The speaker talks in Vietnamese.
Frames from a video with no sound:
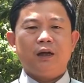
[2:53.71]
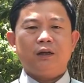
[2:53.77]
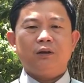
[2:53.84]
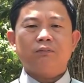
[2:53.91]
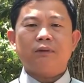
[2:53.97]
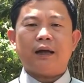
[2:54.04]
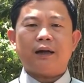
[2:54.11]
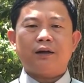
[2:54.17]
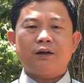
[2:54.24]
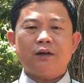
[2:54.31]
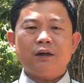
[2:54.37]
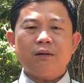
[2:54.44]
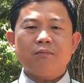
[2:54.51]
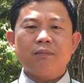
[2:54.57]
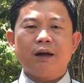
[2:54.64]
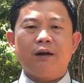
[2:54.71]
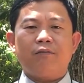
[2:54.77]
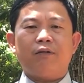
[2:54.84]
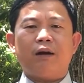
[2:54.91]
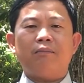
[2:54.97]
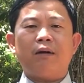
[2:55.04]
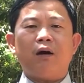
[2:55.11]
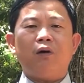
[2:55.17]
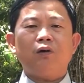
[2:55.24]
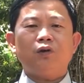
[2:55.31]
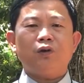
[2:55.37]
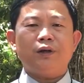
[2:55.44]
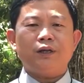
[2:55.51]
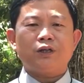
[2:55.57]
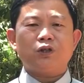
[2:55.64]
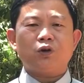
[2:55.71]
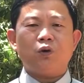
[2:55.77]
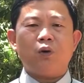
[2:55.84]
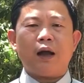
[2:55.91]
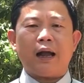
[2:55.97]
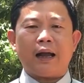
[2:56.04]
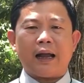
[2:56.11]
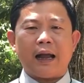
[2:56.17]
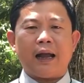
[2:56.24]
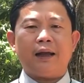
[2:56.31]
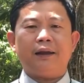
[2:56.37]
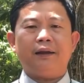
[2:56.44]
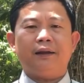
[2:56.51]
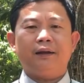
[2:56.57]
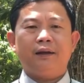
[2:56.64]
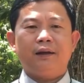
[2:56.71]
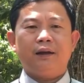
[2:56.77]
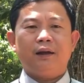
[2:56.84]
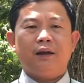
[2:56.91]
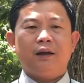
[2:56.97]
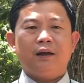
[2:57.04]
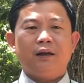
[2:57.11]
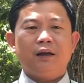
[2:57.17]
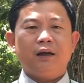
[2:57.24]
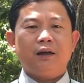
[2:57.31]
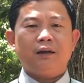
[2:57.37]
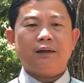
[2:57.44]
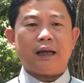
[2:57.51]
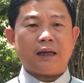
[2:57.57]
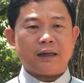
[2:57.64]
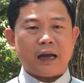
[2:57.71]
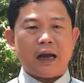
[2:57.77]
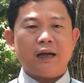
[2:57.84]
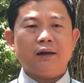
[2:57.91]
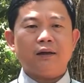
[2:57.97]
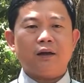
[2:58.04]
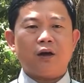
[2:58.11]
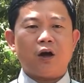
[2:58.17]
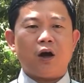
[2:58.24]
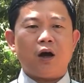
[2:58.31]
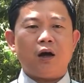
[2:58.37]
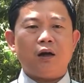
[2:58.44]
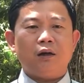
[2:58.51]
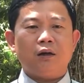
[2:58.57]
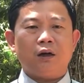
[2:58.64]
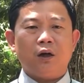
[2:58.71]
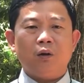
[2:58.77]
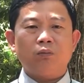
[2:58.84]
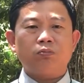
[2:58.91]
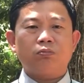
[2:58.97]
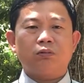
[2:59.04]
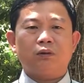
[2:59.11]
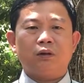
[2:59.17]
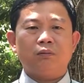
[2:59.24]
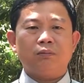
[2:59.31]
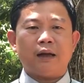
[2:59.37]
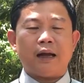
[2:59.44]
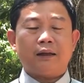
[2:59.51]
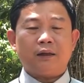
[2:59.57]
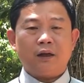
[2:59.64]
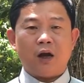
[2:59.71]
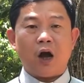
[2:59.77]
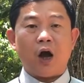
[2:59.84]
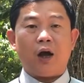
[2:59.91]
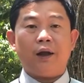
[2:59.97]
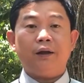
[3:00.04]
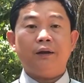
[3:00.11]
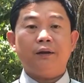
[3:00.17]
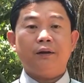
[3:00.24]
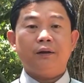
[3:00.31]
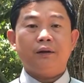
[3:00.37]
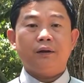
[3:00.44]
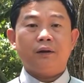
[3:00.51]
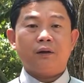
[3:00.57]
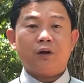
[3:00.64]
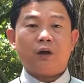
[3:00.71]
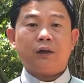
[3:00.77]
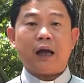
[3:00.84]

chúng ta rước mình vào máu Chúa Giêsu hàng ngày nhưng chắc chắn có những lúc chúng ta tự hỏi có